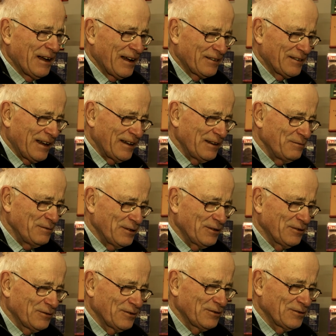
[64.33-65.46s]
a daje mi
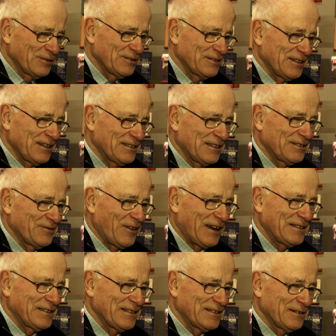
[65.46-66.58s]
tą dużą
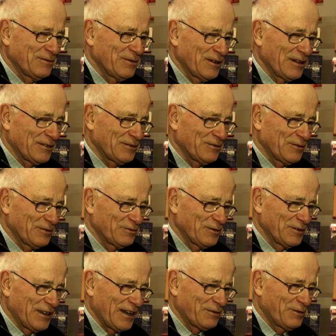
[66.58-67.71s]
satysfakcję, że mogę
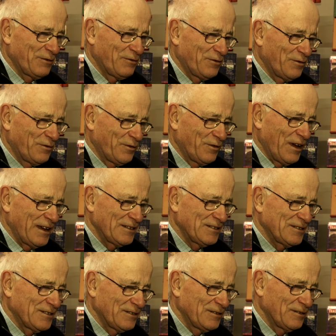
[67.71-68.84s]
jakby
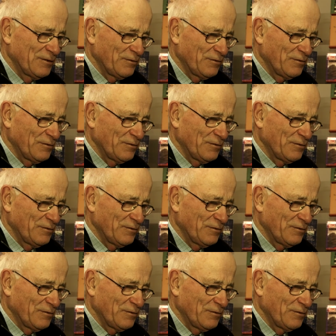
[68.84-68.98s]
wejść